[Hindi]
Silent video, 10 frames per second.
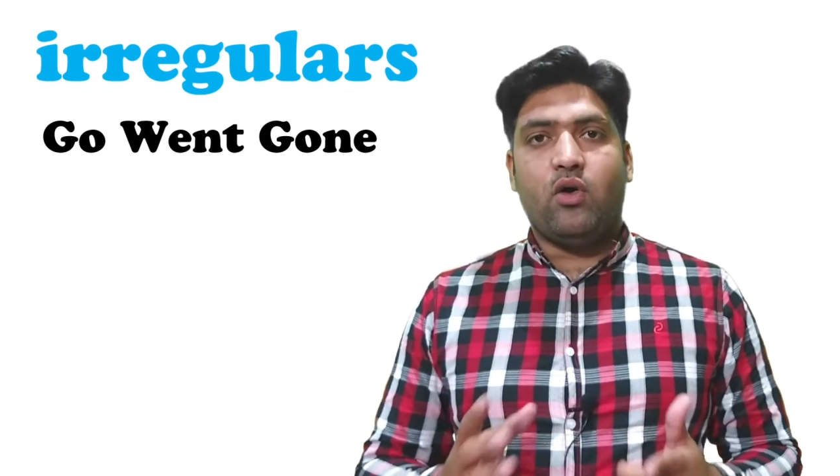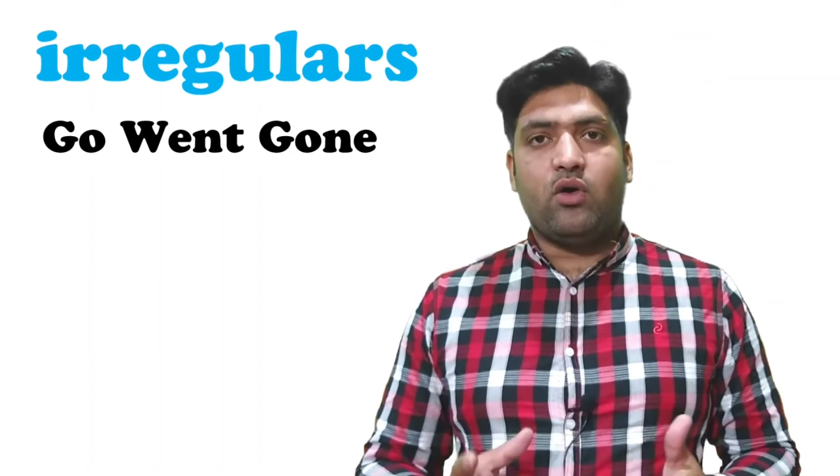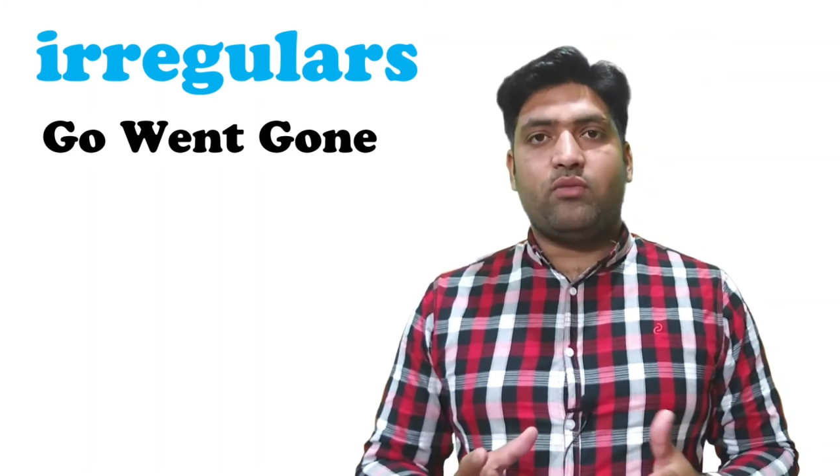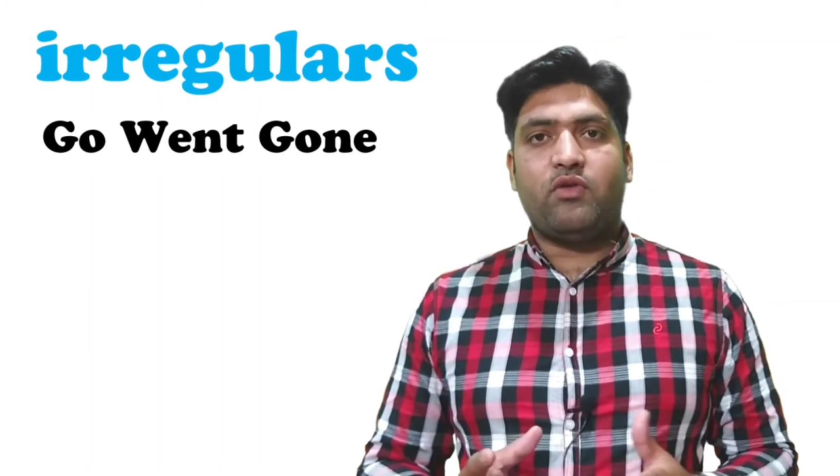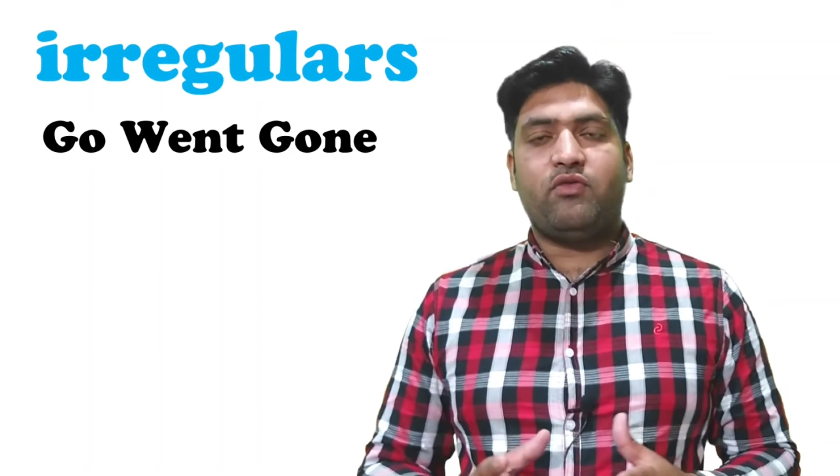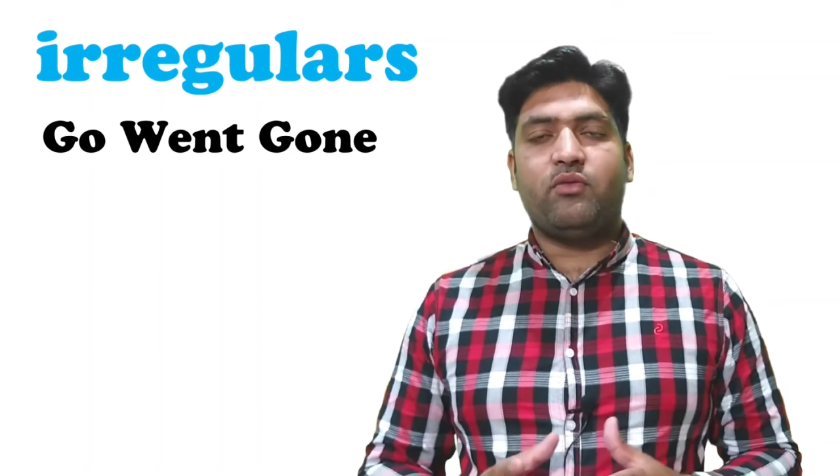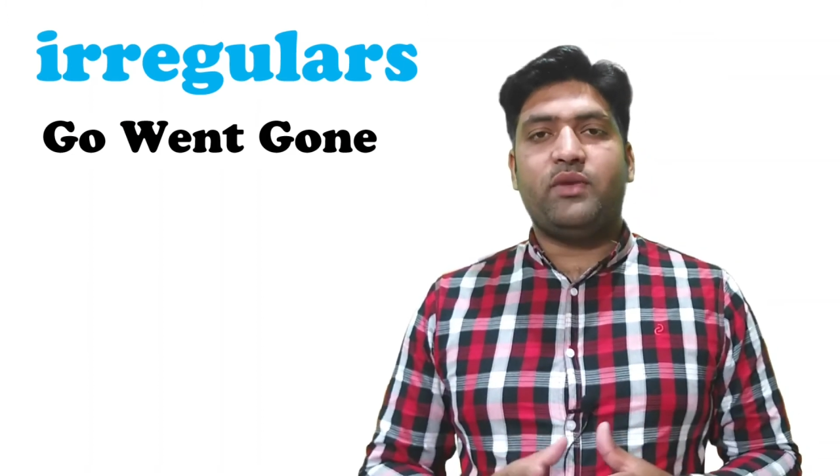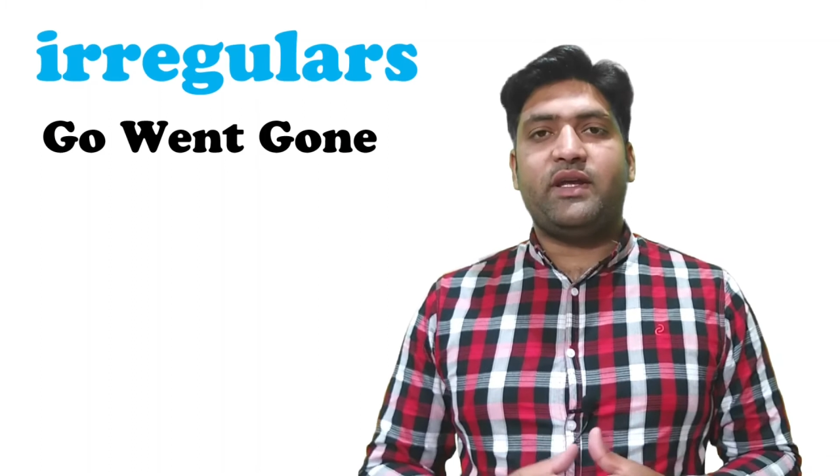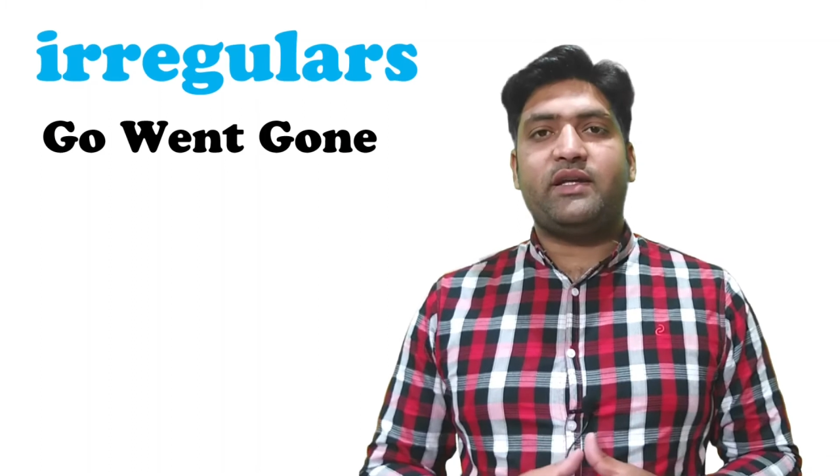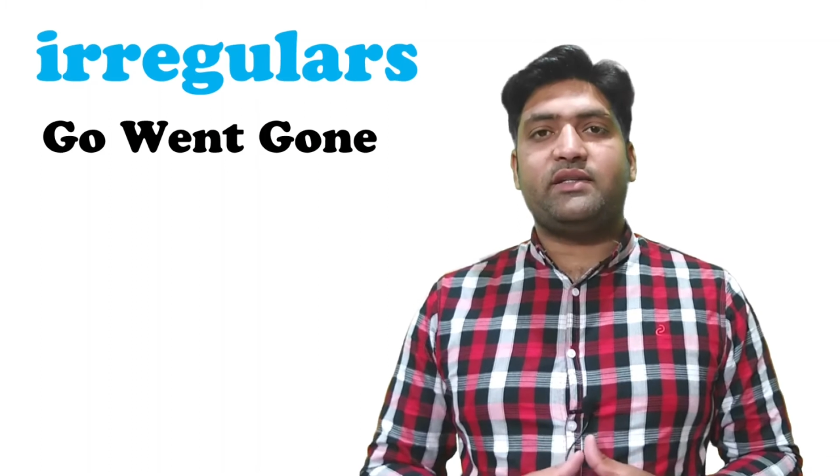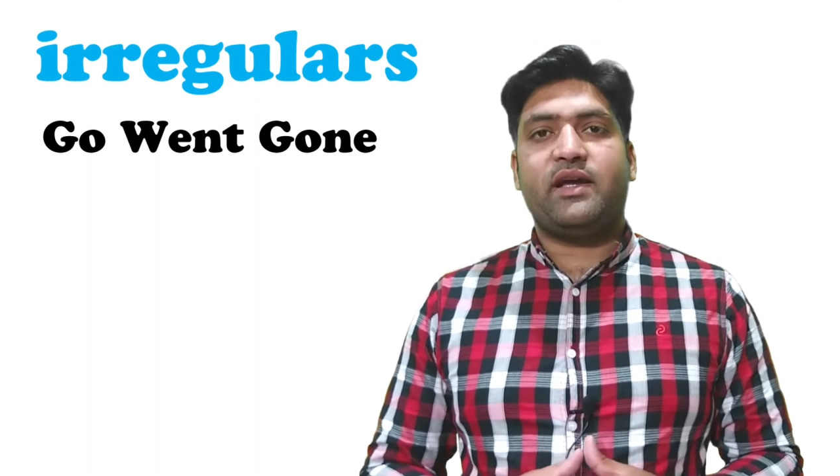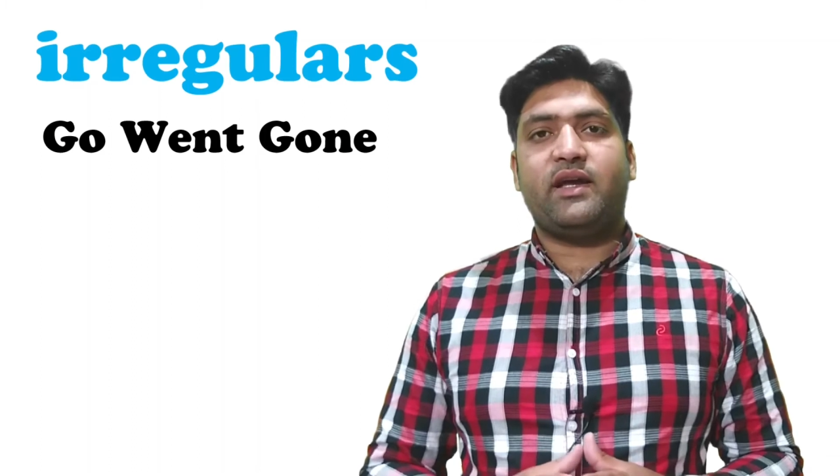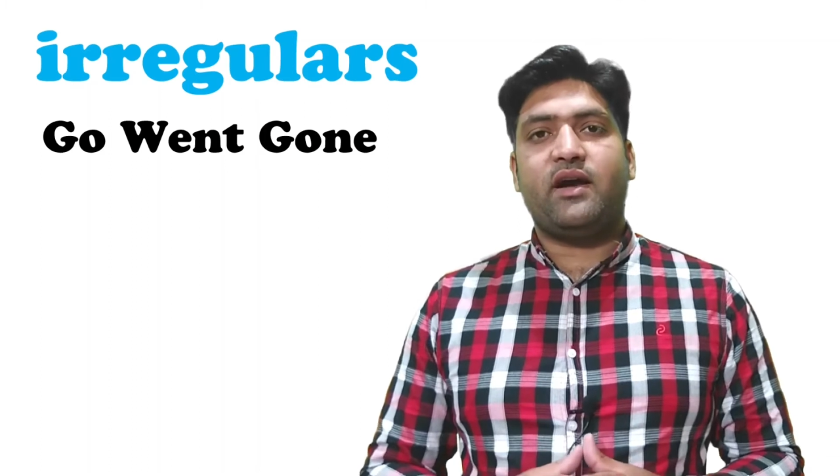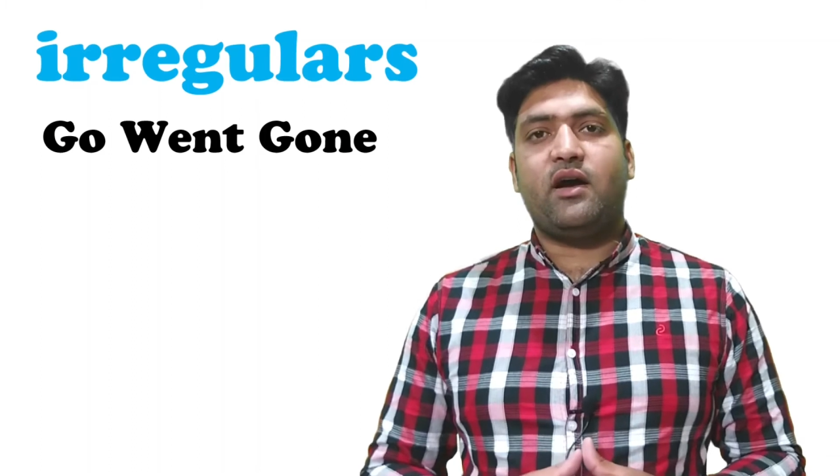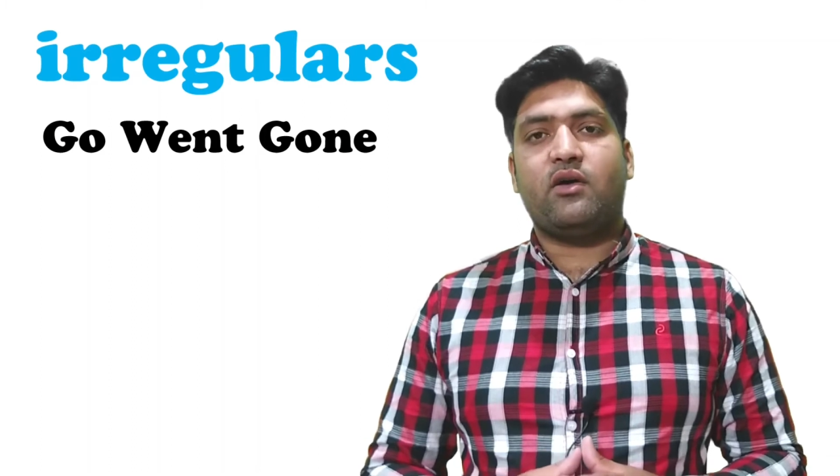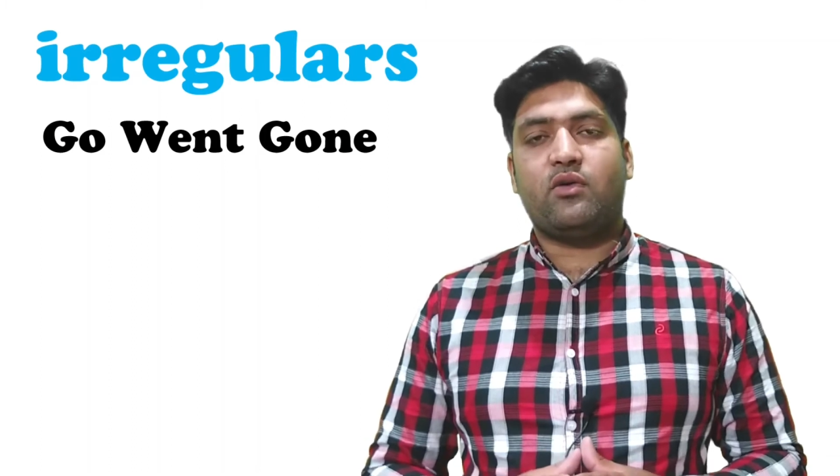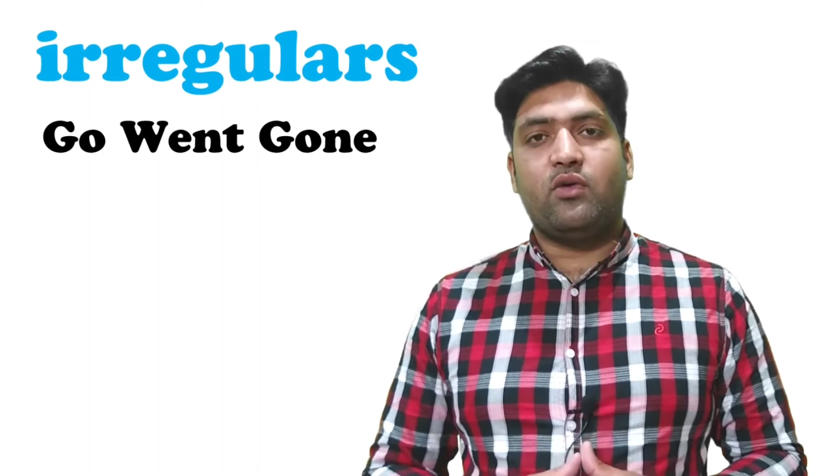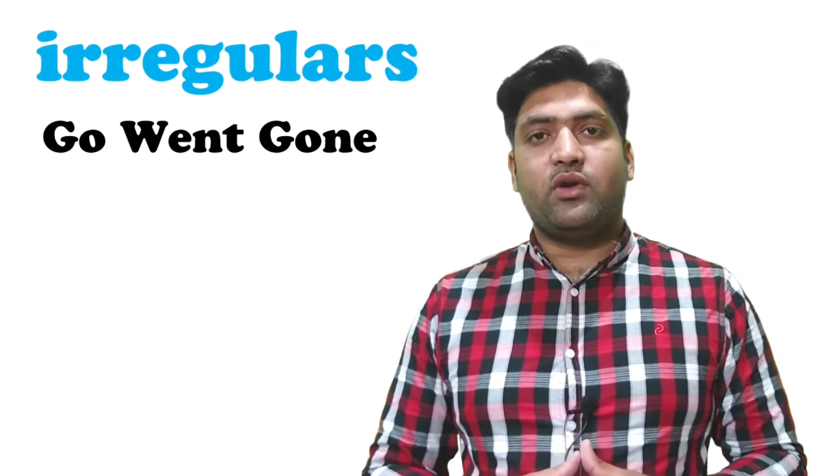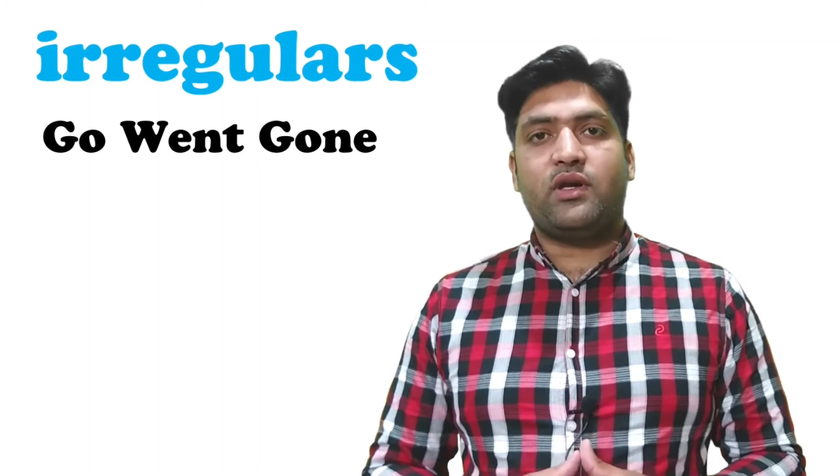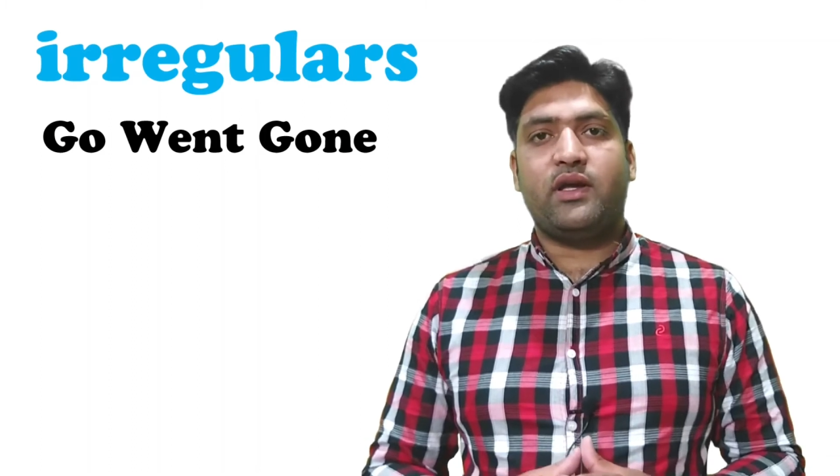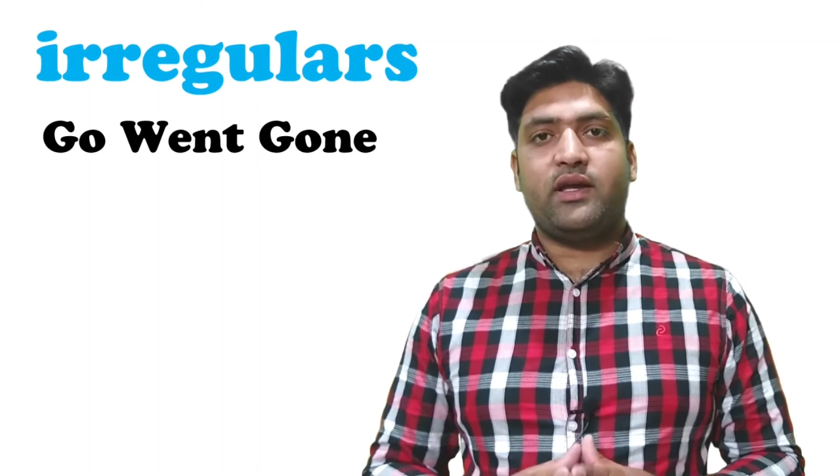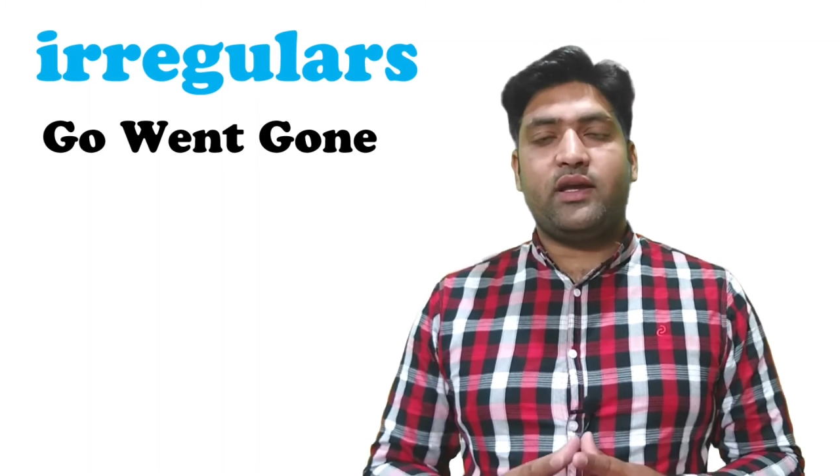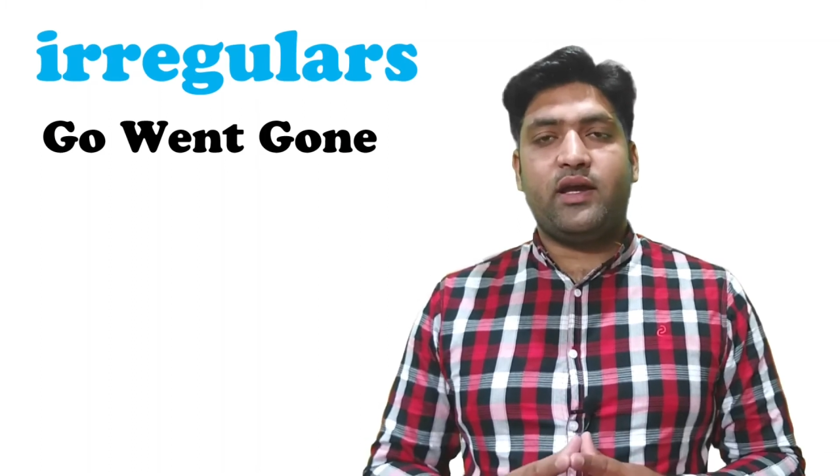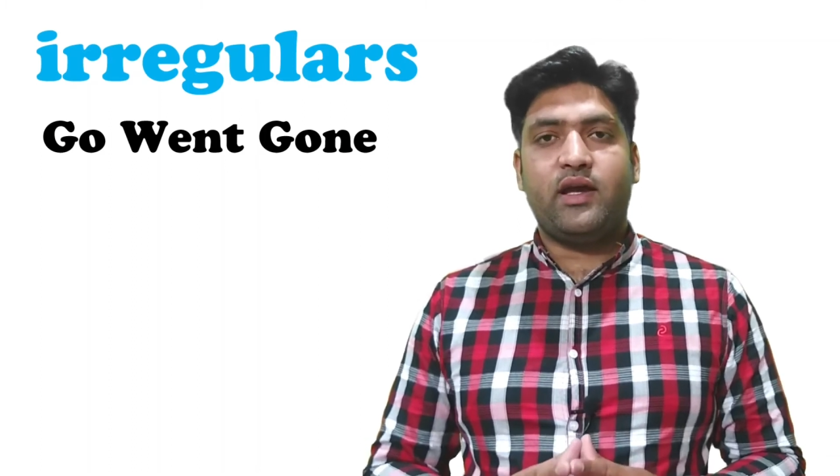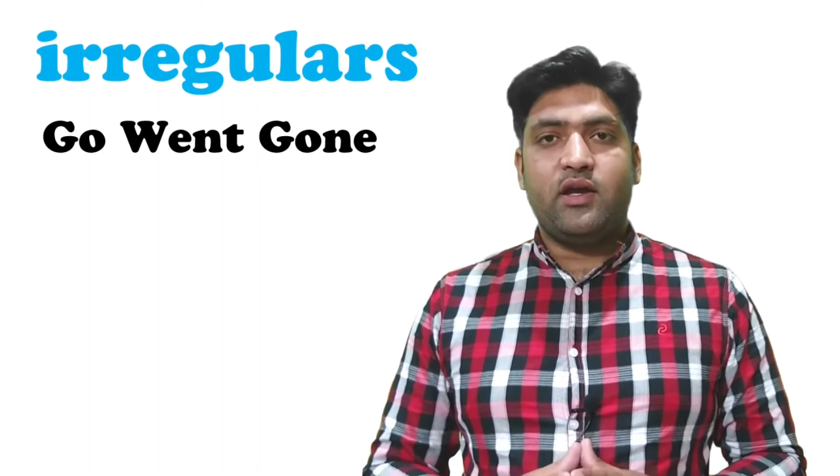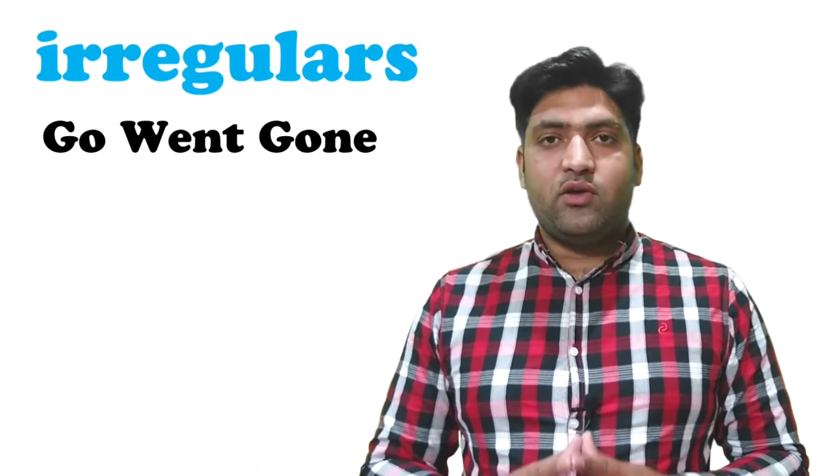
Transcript: और मफहूम लिया जाएगा गोन कहेंगे